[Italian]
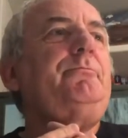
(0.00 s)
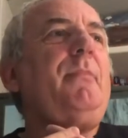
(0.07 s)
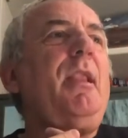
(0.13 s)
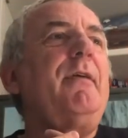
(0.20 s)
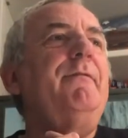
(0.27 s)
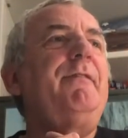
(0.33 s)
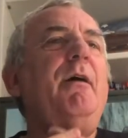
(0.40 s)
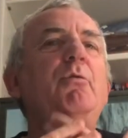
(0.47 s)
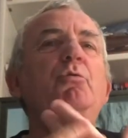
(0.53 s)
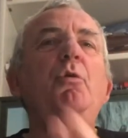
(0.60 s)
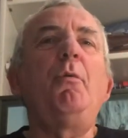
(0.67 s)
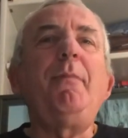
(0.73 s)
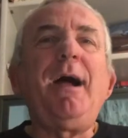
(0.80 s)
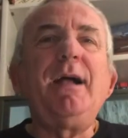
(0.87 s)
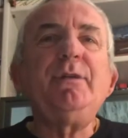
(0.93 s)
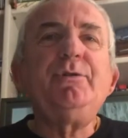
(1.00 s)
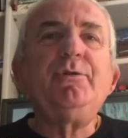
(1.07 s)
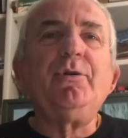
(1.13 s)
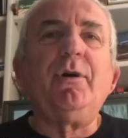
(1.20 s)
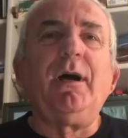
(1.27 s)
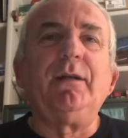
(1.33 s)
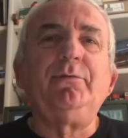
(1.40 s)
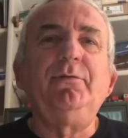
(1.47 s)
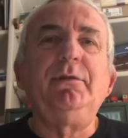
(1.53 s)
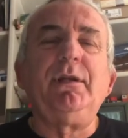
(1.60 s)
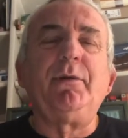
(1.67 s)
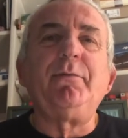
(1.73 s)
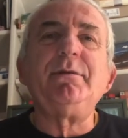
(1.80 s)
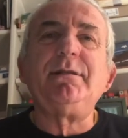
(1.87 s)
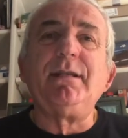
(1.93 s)
fa un omaggio a tutti
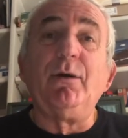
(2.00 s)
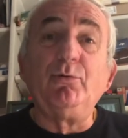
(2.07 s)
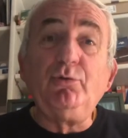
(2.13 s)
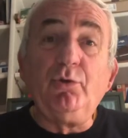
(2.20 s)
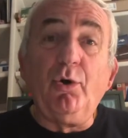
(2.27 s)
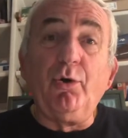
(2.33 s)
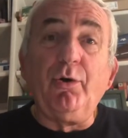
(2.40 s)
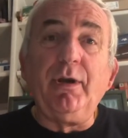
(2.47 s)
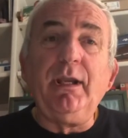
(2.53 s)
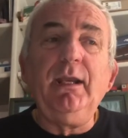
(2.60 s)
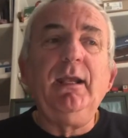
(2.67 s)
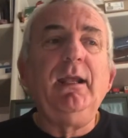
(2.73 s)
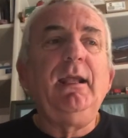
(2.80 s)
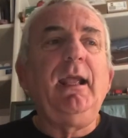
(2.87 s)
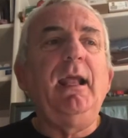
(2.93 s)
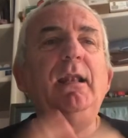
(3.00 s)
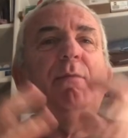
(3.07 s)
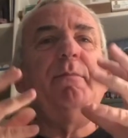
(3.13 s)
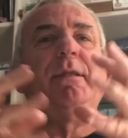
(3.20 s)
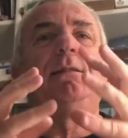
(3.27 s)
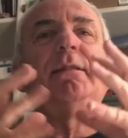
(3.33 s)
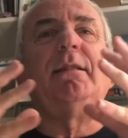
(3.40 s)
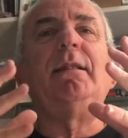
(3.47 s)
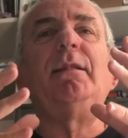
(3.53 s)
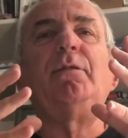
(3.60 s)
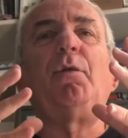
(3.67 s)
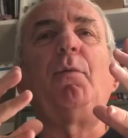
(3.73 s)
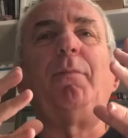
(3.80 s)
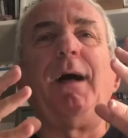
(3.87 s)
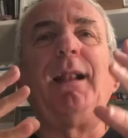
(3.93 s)
questi autori e li mette
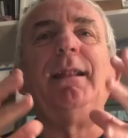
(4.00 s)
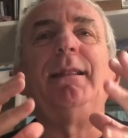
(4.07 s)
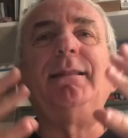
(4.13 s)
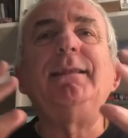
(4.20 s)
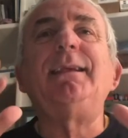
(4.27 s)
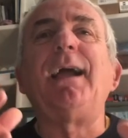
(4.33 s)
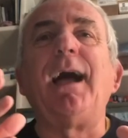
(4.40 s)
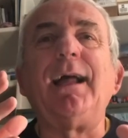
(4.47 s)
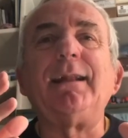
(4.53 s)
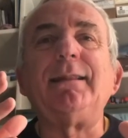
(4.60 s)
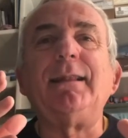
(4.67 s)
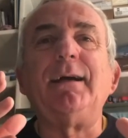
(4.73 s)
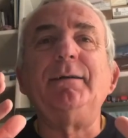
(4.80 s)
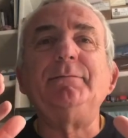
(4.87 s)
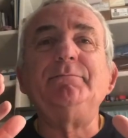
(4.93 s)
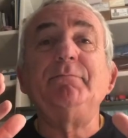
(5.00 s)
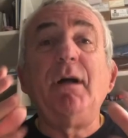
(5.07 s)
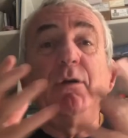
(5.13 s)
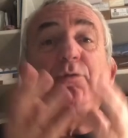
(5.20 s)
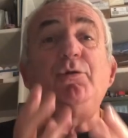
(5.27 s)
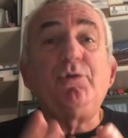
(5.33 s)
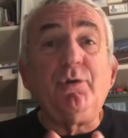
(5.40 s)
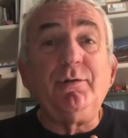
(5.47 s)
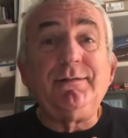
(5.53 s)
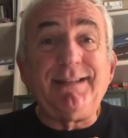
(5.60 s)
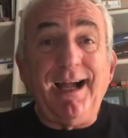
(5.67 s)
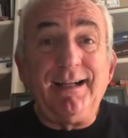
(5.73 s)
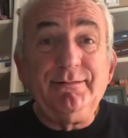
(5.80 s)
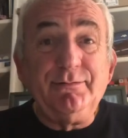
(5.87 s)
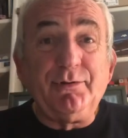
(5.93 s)
dentro balle di carta ma non
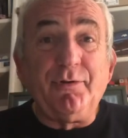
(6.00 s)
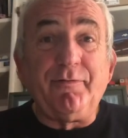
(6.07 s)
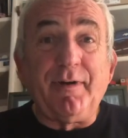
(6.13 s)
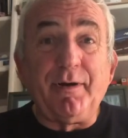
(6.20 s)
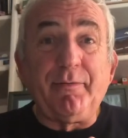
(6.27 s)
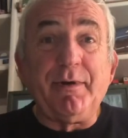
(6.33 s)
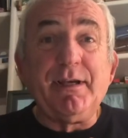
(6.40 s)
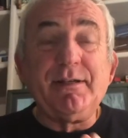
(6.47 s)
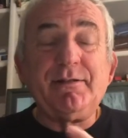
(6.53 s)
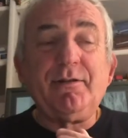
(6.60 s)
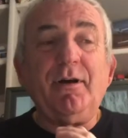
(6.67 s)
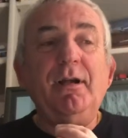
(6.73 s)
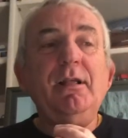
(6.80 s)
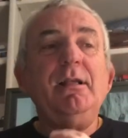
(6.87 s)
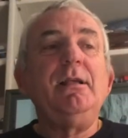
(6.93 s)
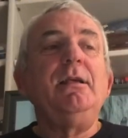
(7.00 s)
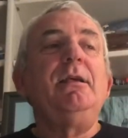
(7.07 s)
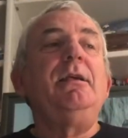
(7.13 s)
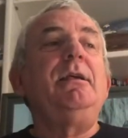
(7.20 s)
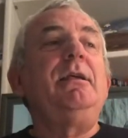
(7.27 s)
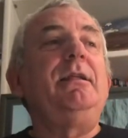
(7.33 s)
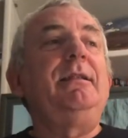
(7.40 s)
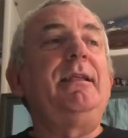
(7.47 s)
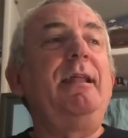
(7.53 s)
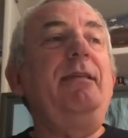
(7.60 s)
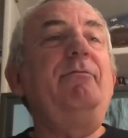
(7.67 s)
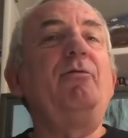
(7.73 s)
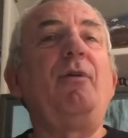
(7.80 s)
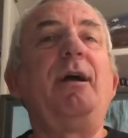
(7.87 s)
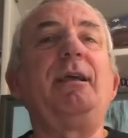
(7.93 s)
soltanto fa questo. Gli
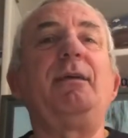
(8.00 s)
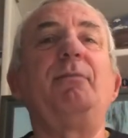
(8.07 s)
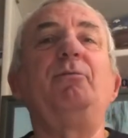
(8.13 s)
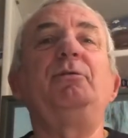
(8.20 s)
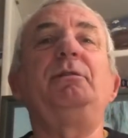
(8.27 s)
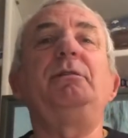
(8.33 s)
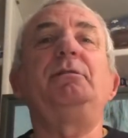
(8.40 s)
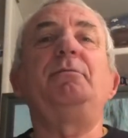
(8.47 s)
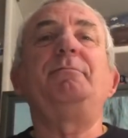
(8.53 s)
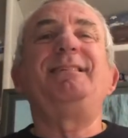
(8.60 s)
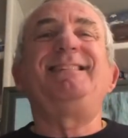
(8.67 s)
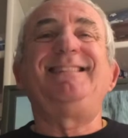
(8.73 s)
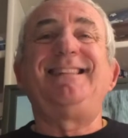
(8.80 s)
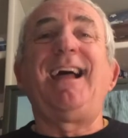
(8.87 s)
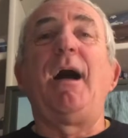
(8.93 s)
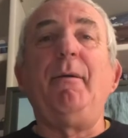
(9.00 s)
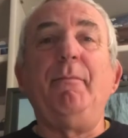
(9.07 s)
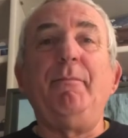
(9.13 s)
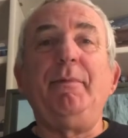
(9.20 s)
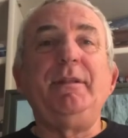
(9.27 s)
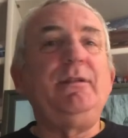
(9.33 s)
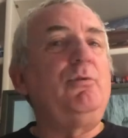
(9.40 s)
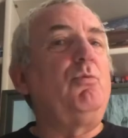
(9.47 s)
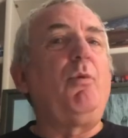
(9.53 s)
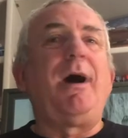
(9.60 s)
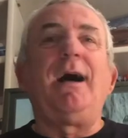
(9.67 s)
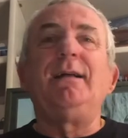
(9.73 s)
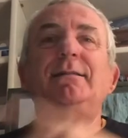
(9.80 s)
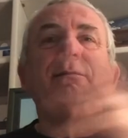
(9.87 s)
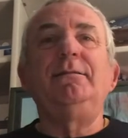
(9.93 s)
arrivano anche moltissime stampe di
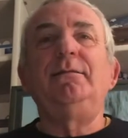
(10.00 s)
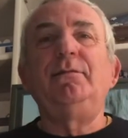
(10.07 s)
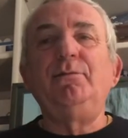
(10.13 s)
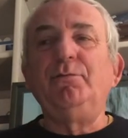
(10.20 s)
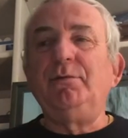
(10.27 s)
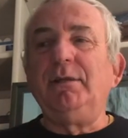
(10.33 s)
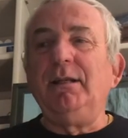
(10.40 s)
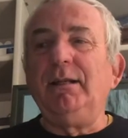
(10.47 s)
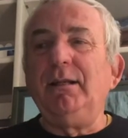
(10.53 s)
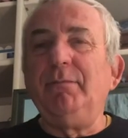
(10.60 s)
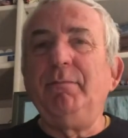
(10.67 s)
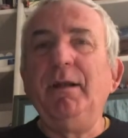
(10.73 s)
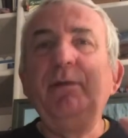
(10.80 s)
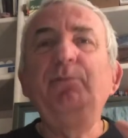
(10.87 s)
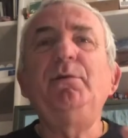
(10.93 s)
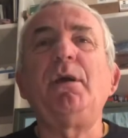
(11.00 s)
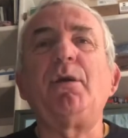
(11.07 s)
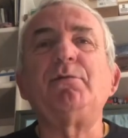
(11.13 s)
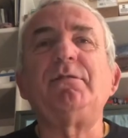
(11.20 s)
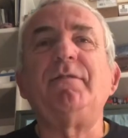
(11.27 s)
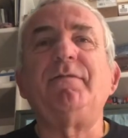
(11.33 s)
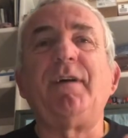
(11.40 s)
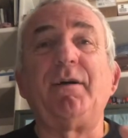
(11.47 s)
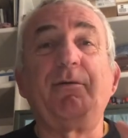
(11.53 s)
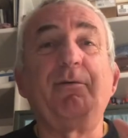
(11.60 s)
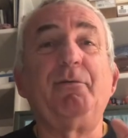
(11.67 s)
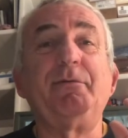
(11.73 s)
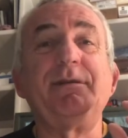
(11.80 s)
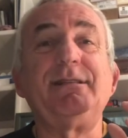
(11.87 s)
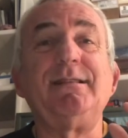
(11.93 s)
quadri di tutti i libri. Lui che cosa fa con
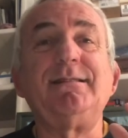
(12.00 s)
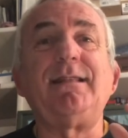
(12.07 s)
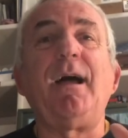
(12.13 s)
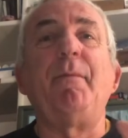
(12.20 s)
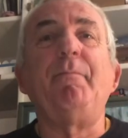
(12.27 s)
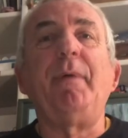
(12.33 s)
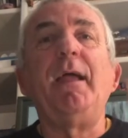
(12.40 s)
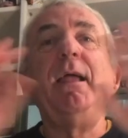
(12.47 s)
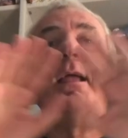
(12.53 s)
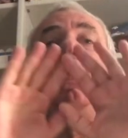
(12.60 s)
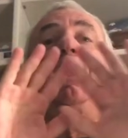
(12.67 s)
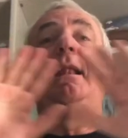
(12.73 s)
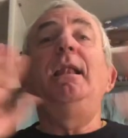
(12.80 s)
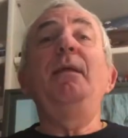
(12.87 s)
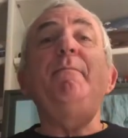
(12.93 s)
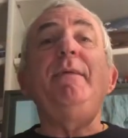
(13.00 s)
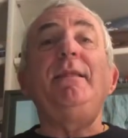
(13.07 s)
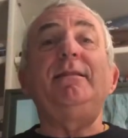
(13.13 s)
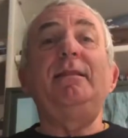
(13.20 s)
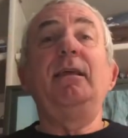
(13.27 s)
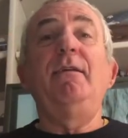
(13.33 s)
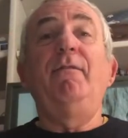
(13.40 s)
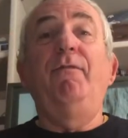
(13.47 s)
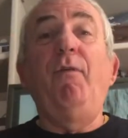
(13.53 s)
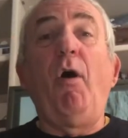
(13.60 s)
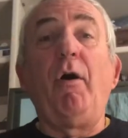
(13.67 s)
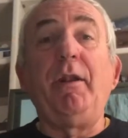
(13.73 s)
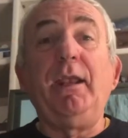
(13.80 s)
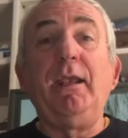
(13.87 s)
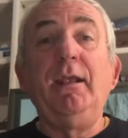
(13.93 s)
queste stampe? Le mette
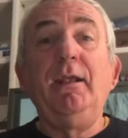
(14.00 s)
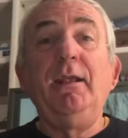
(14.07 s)
fuori,